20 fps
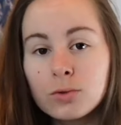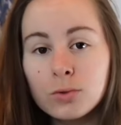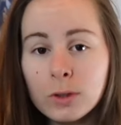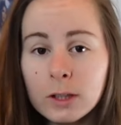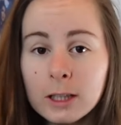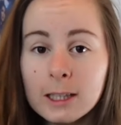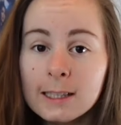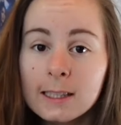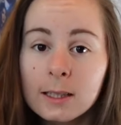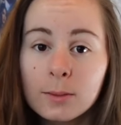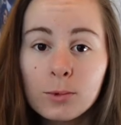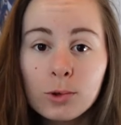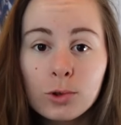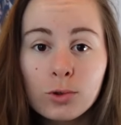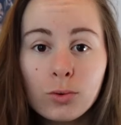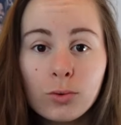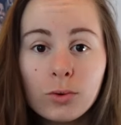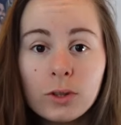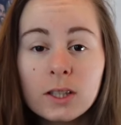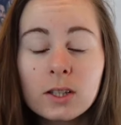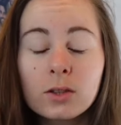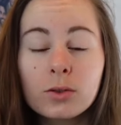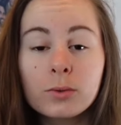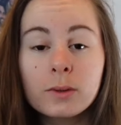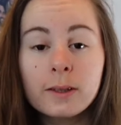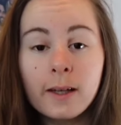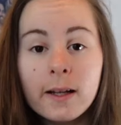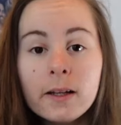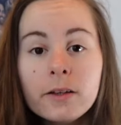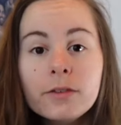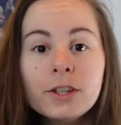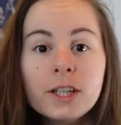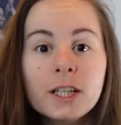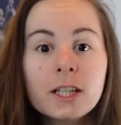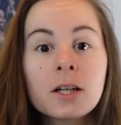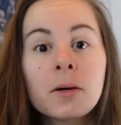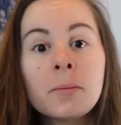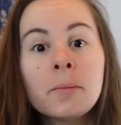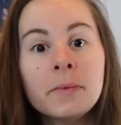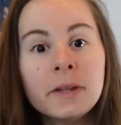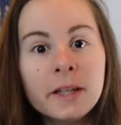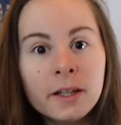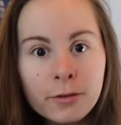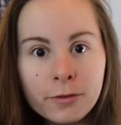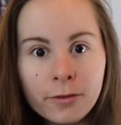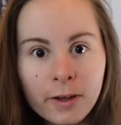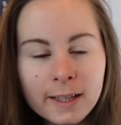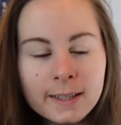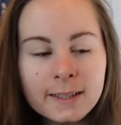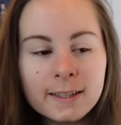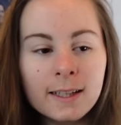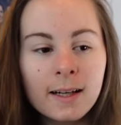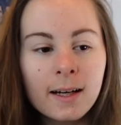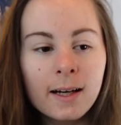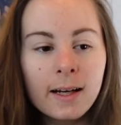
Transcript: toutes les émotions qui sont qualifiées comme néfastes,